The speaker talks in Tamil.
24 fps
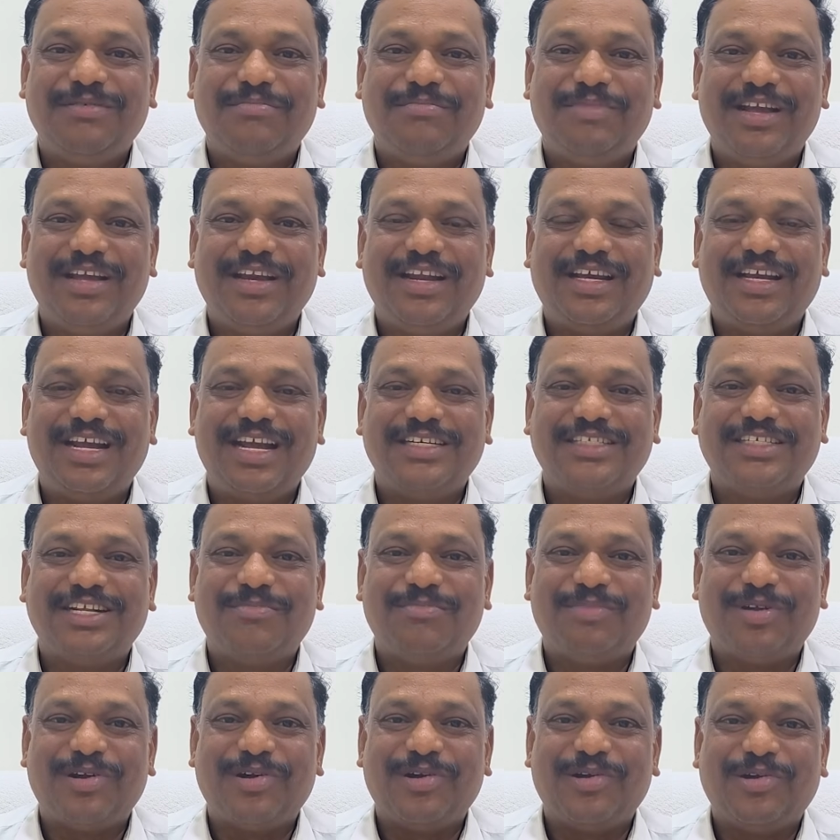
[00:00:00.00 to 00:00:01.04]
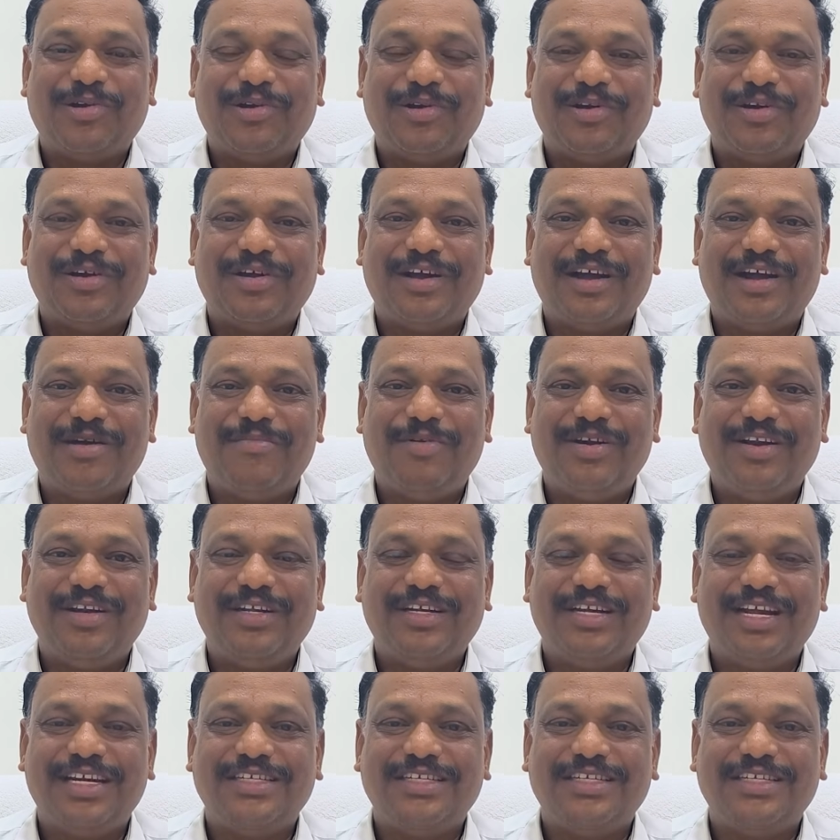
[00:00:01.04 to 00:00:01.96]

பெயிலை கேன்சல் பண்ணணும் அப்படின்னு